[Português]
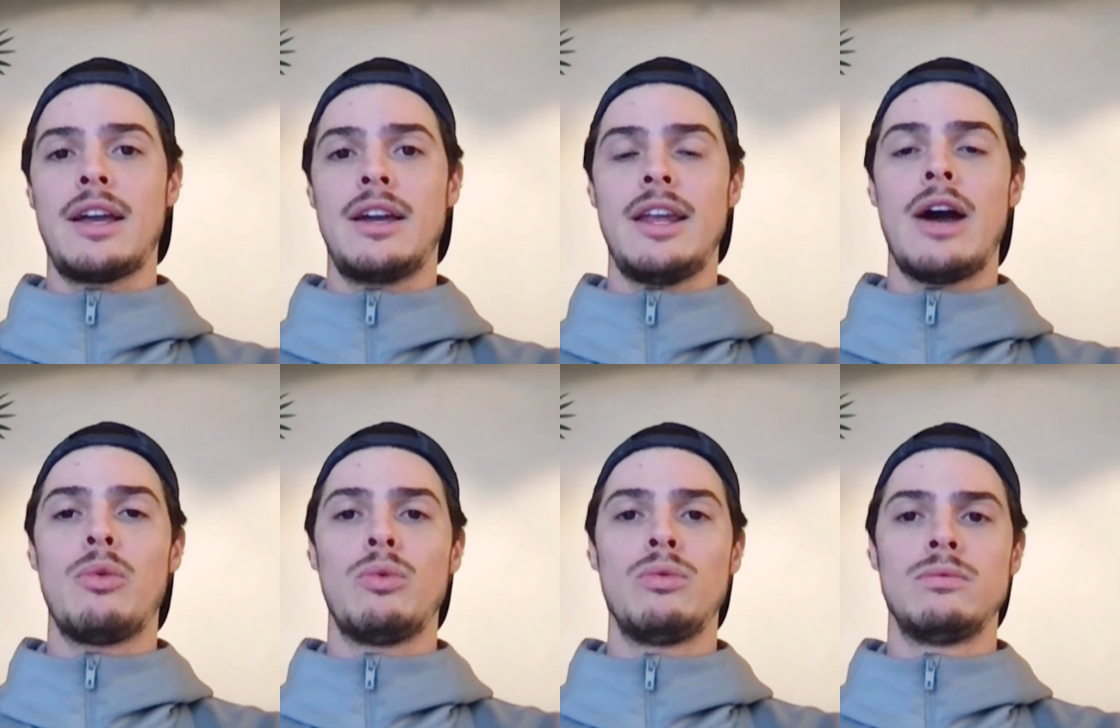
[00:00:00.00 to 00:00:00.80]
é
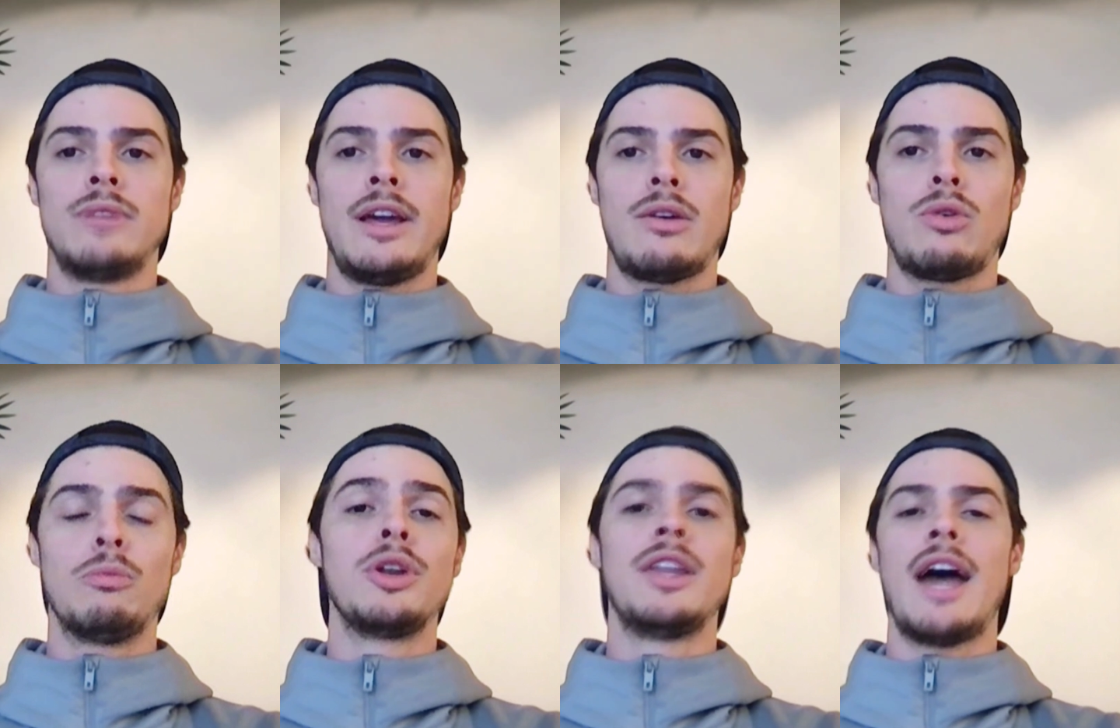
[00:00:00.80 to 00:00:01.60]
criar um, né,
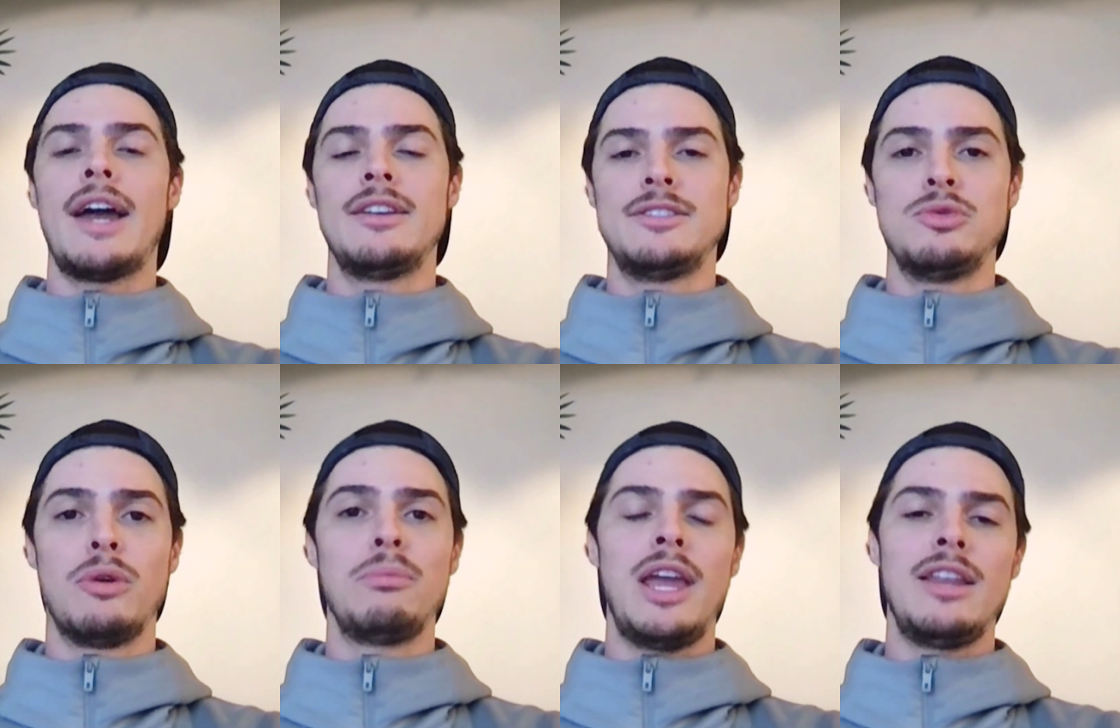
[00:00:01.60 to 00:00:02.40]
comunidades e
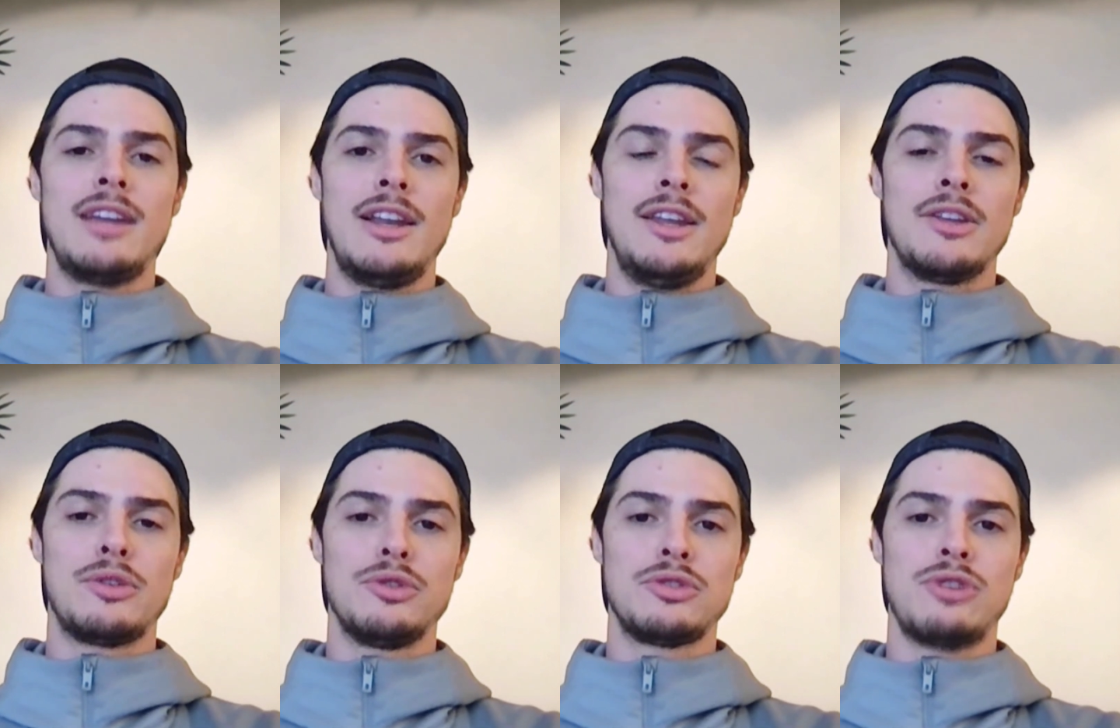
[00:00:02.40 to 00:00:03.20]
um ambiente ali
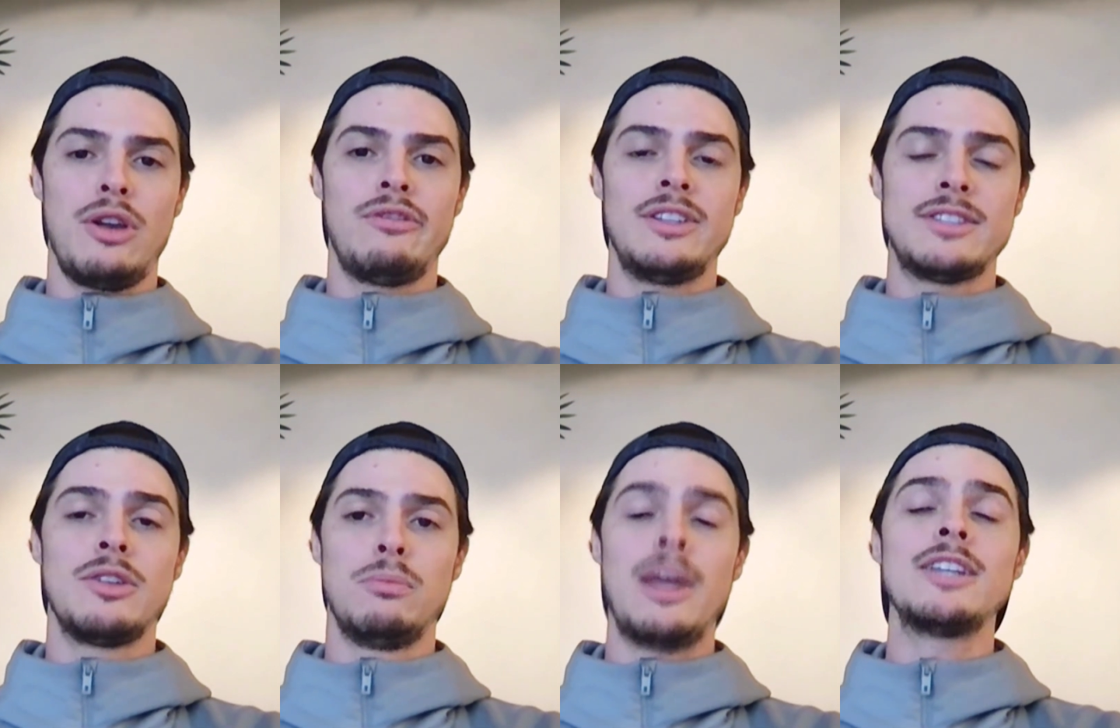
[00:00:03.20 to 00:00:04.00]
dentro do solo, vem
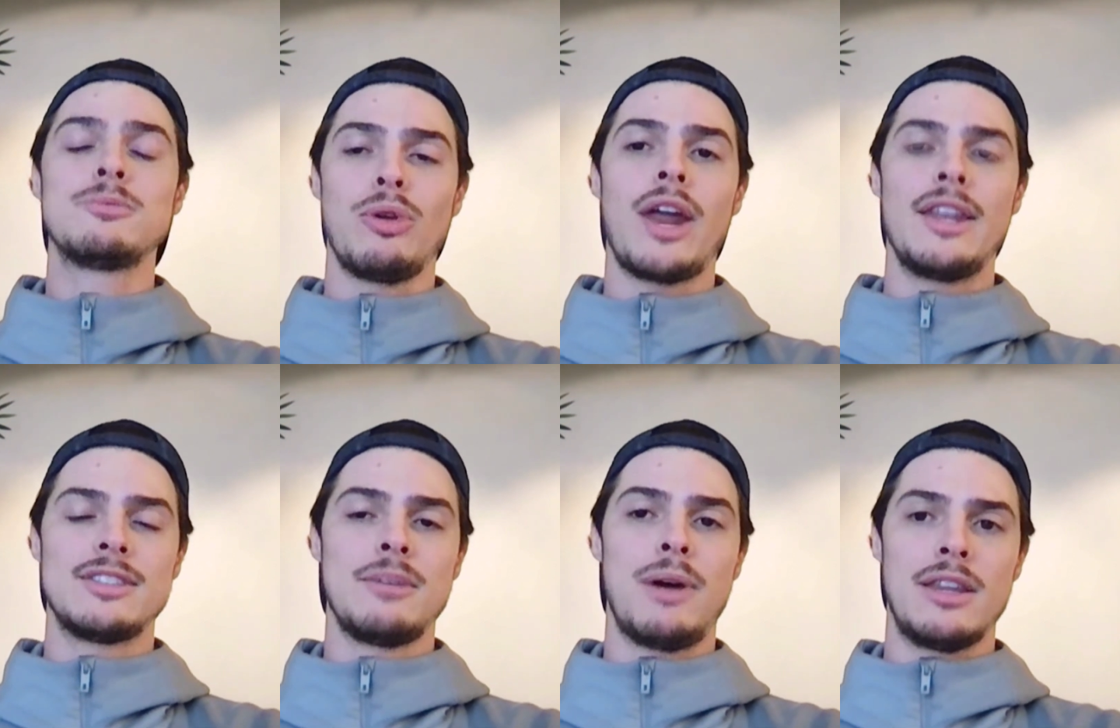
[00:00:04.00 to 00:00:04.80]
sendo bem explorada
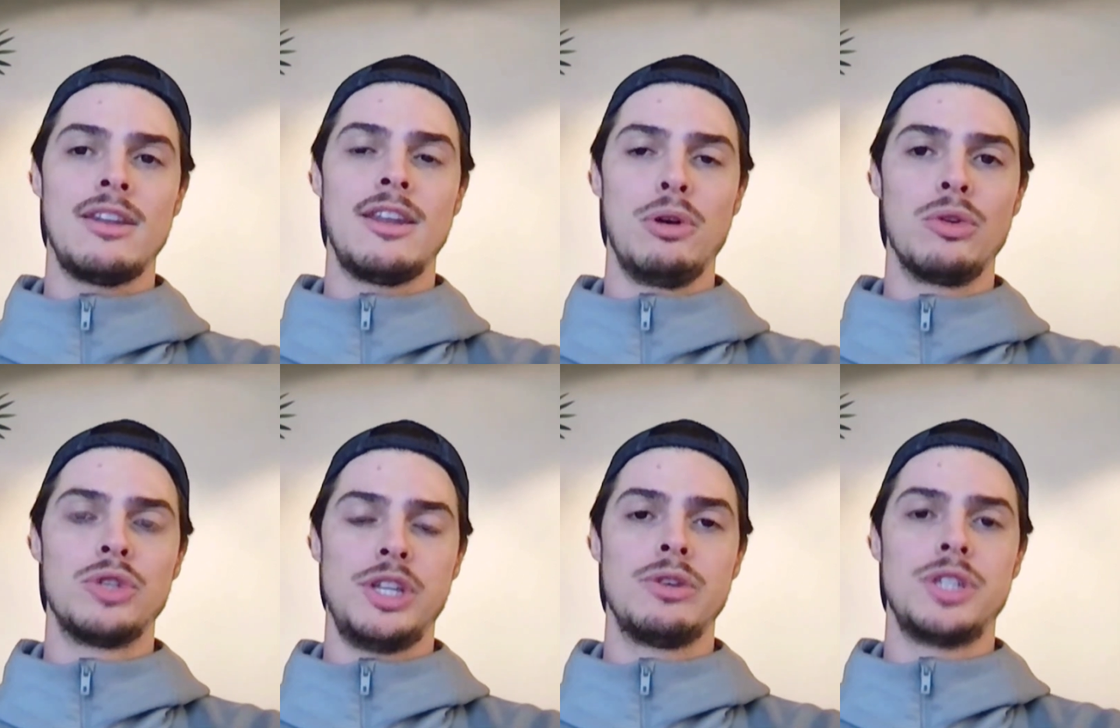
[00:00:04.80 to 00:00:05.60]
essa parte da
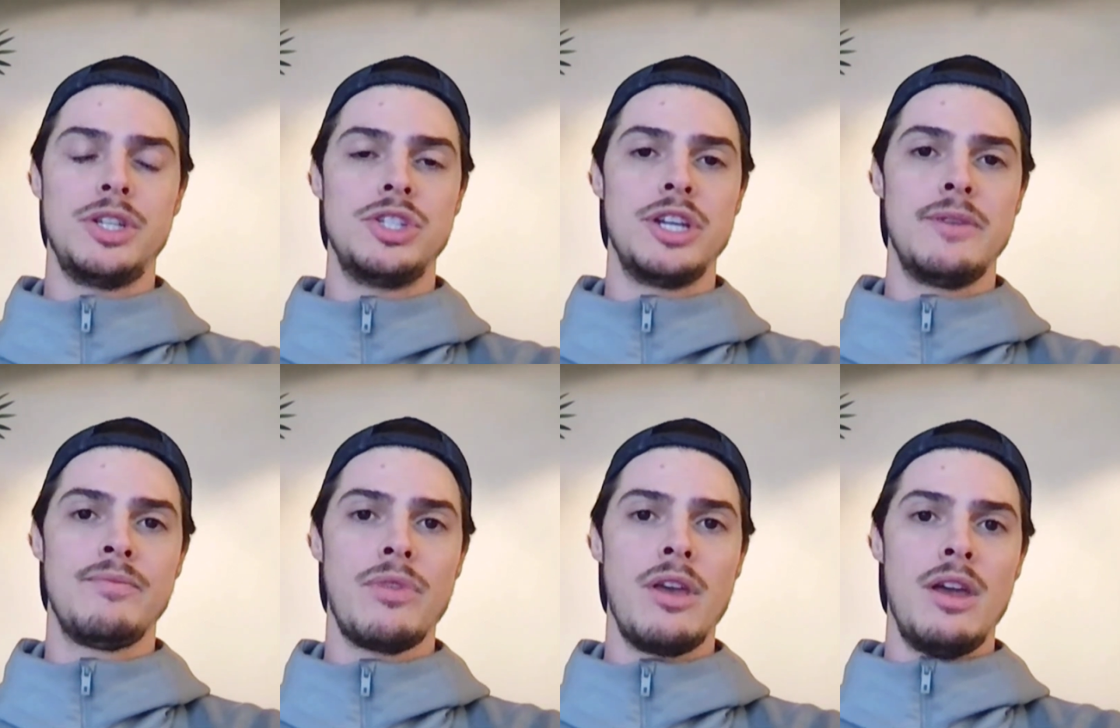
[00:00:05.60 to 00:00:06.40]
biologia hoje em dia,